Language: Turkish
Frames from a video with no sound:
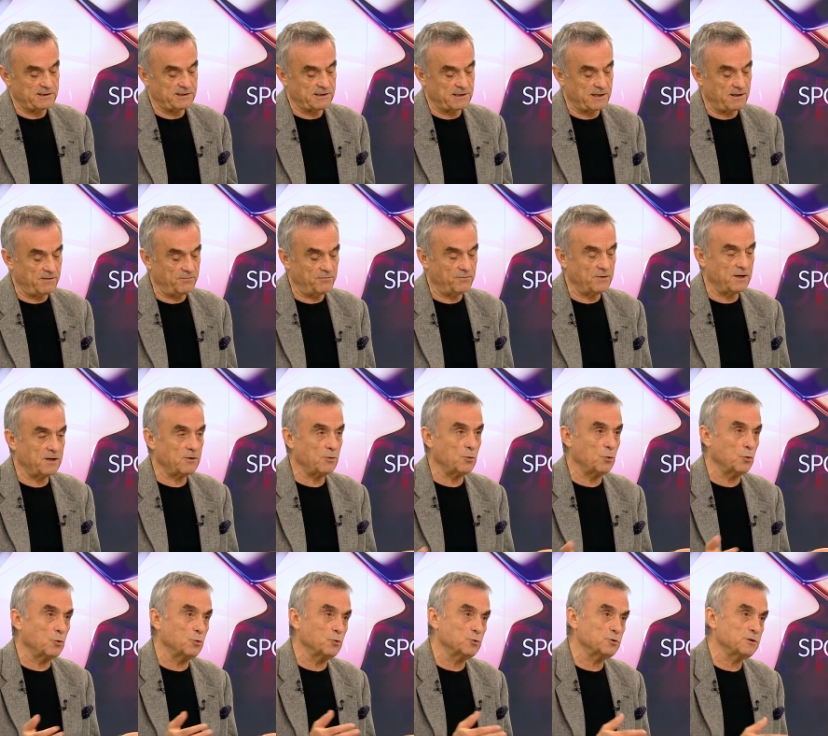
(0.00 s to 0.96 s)
mensaf var,
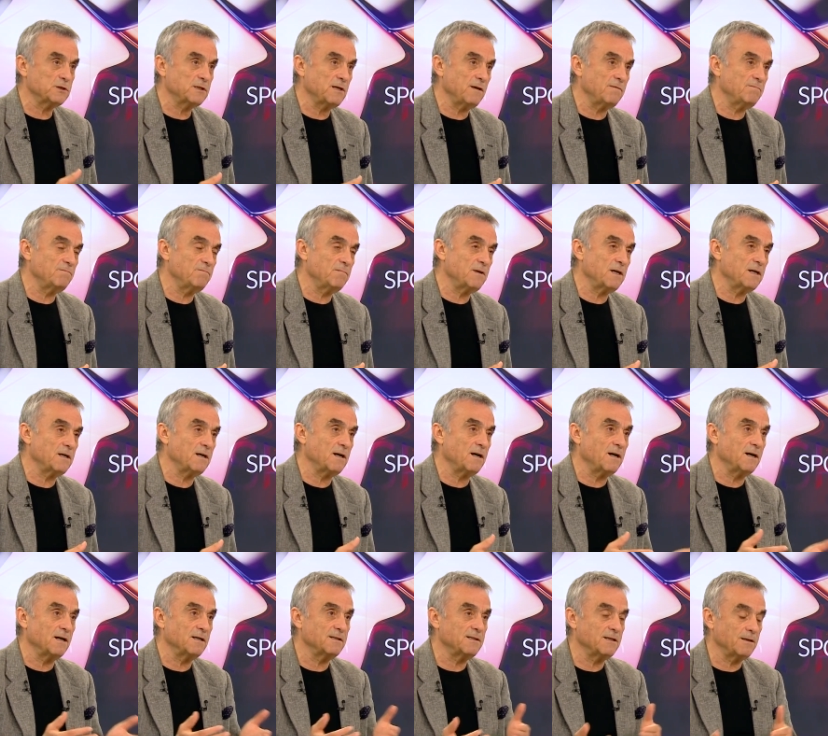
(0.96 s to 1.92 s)
Oğuzhan var,
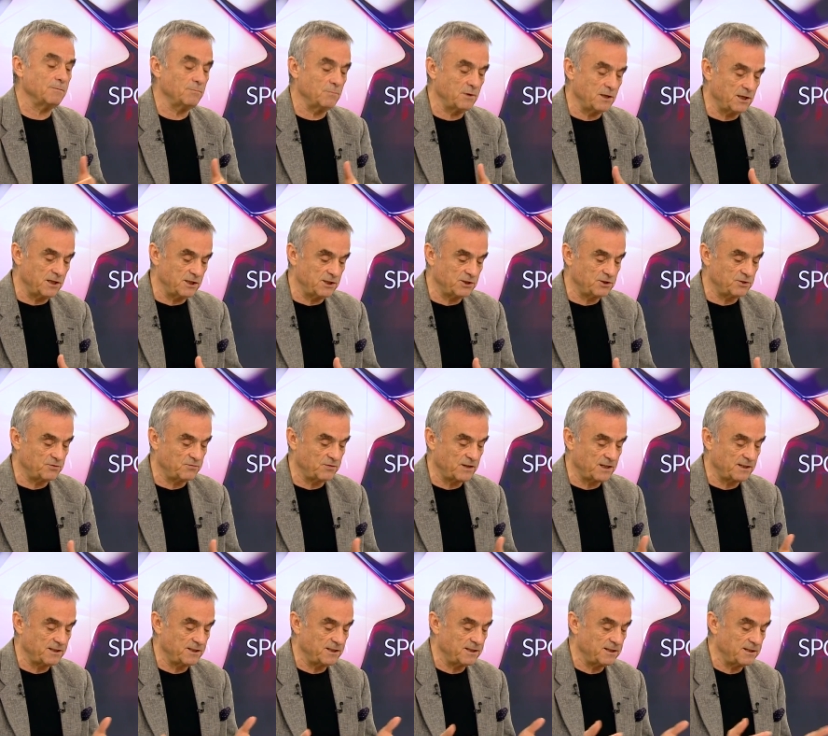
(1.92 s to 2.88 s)
Adem Laiç
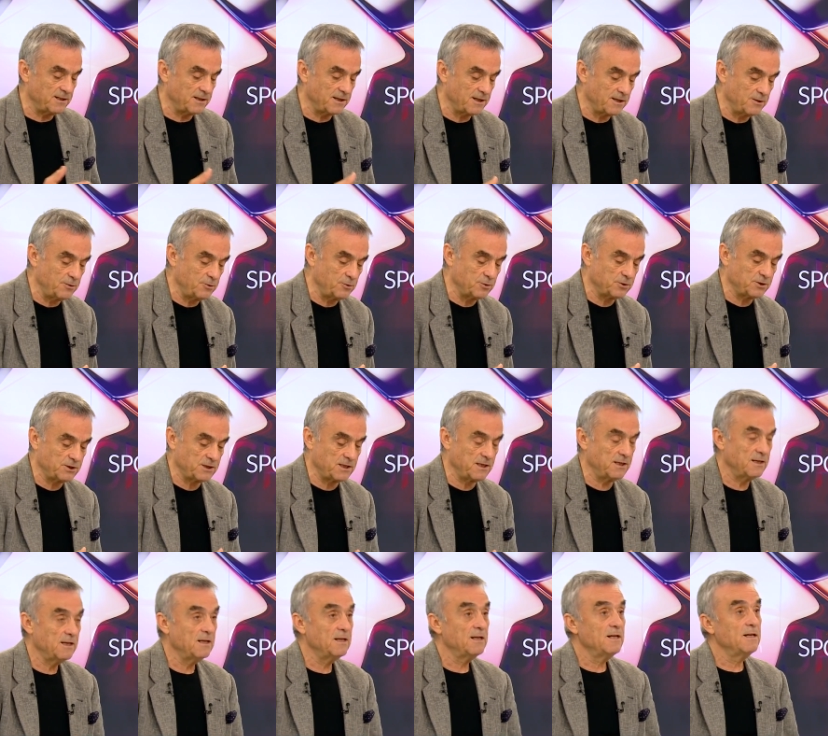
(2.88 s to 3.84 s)
var, yeri
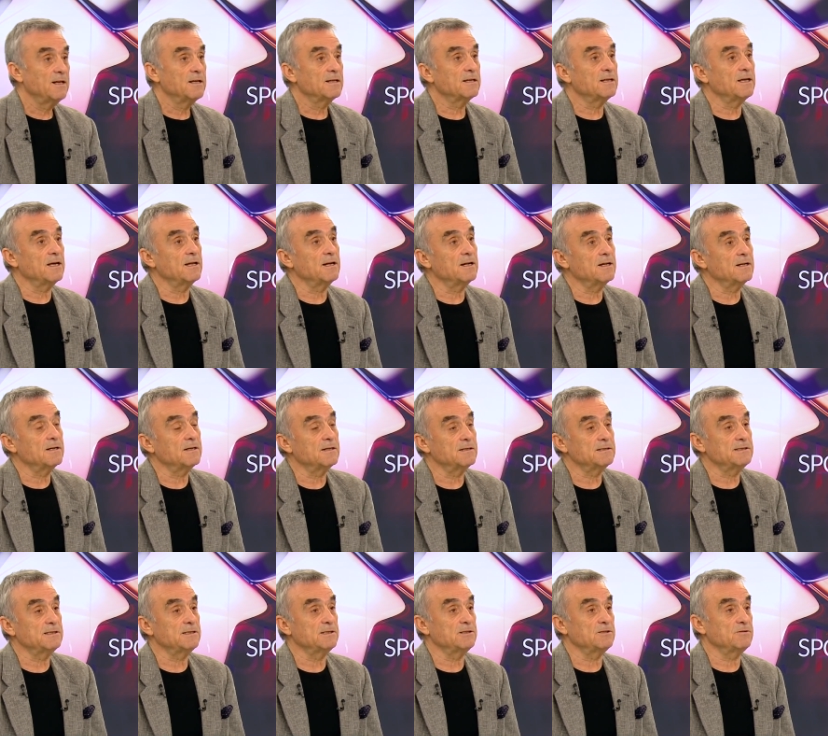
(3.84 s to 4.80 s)
geliyorsa Kenan
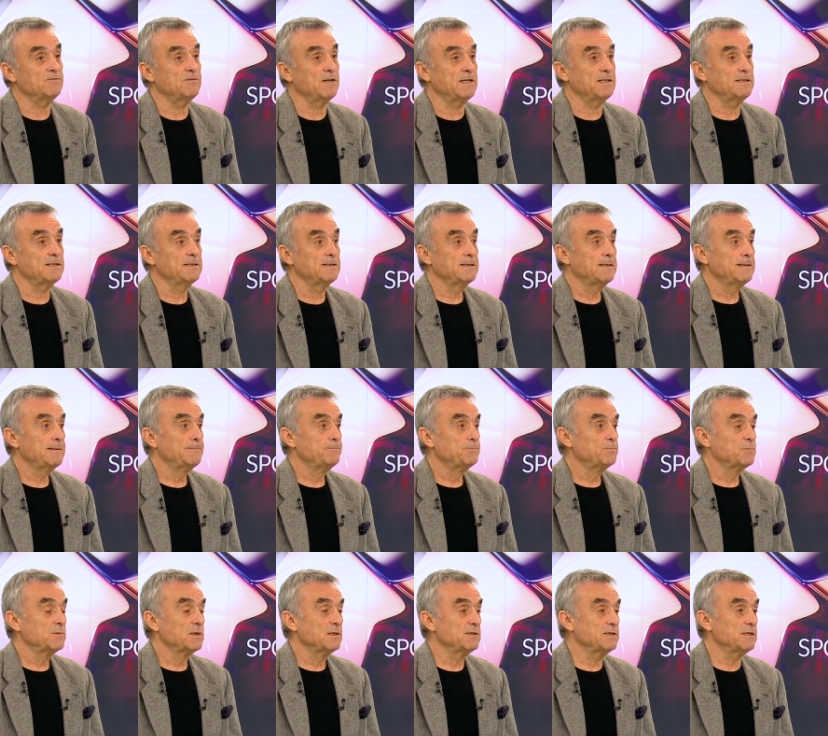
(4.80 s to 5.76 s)
Hasiç var.
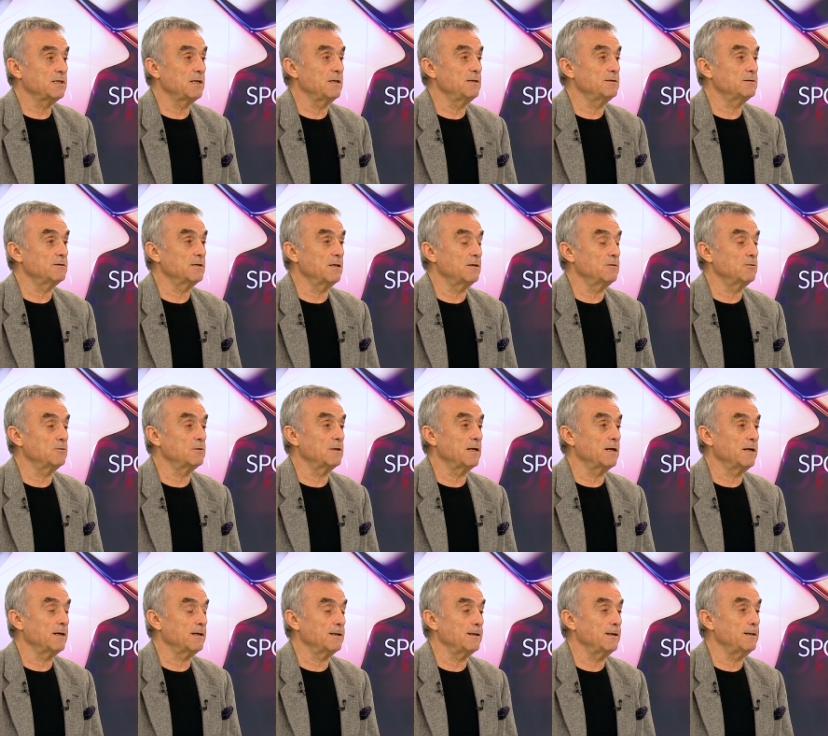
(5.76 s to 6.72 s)
Sayısal
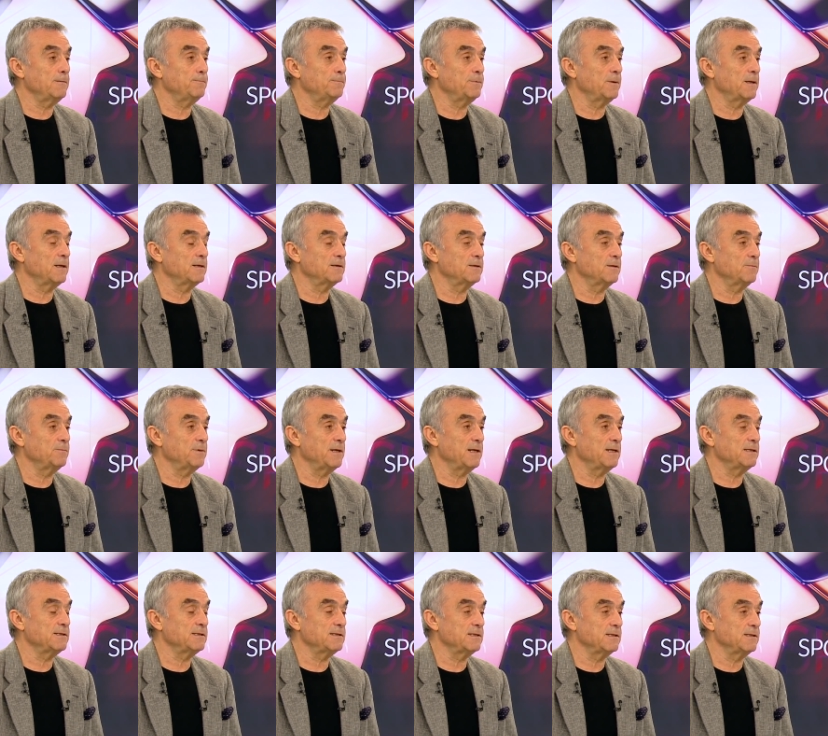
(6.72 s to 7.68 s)
olarak ilk planda bir
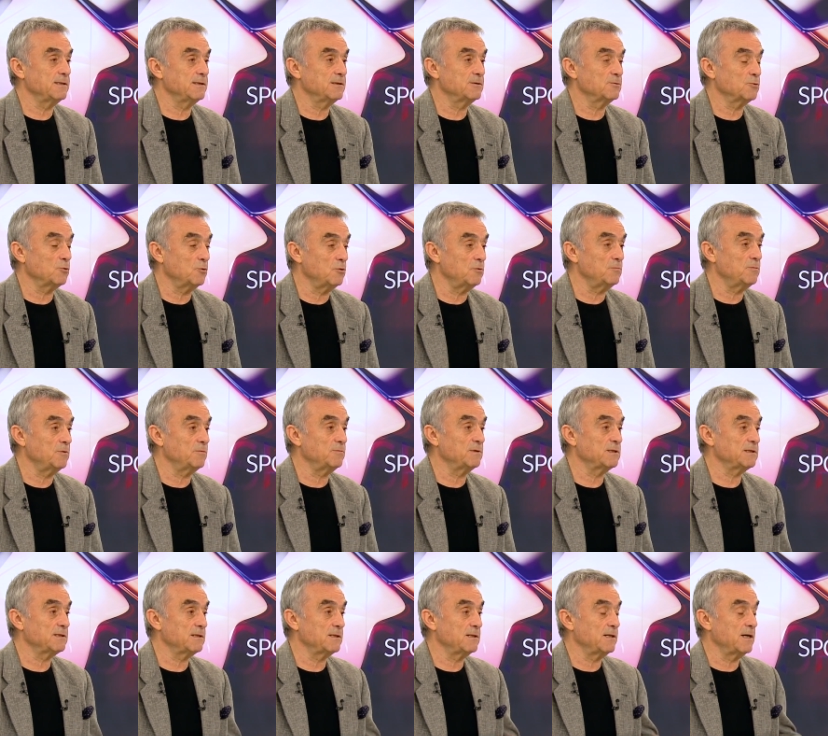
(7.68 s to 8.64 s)
eksiğiniz
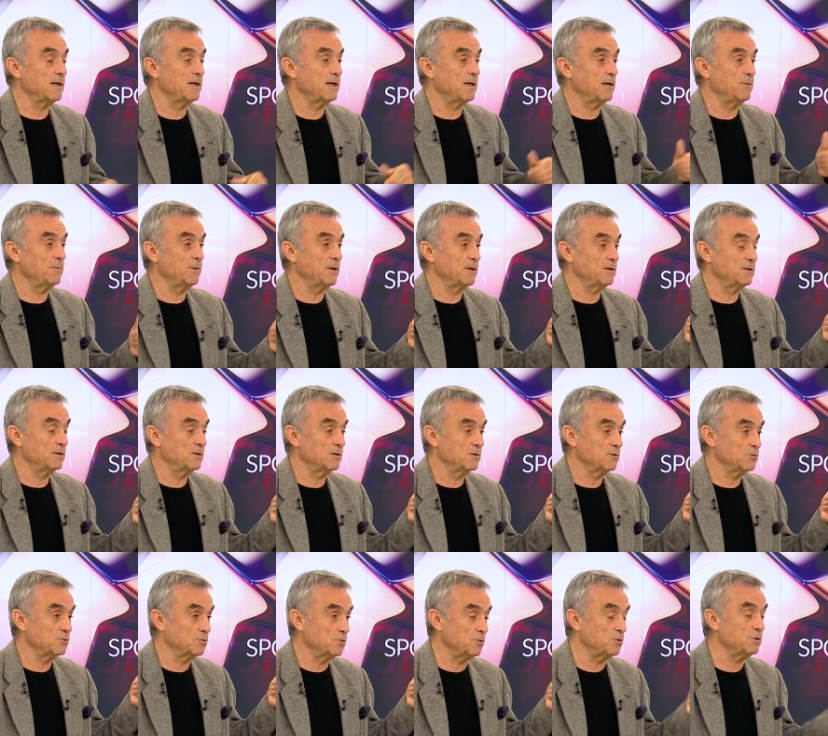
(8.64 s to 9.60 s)
olmamasına rağmen
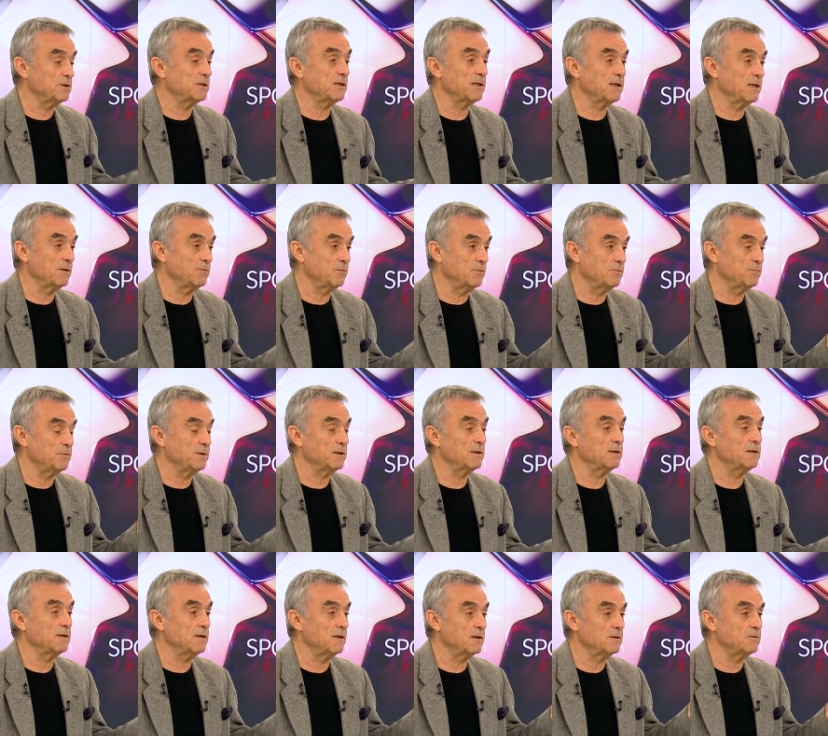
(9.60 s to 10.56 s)
Sosa gibi
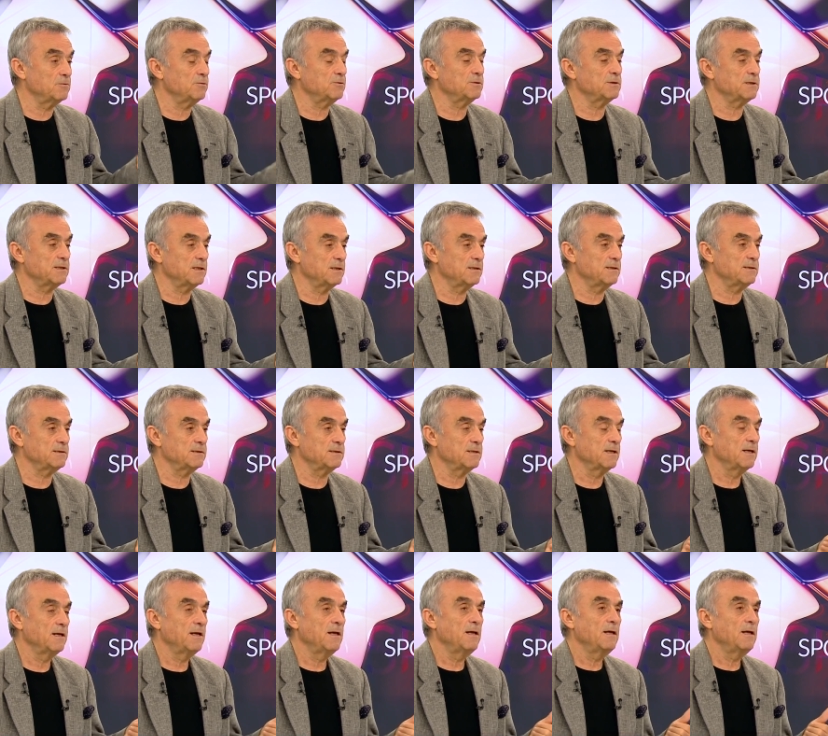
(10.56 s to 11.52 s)
birini alıyorsanız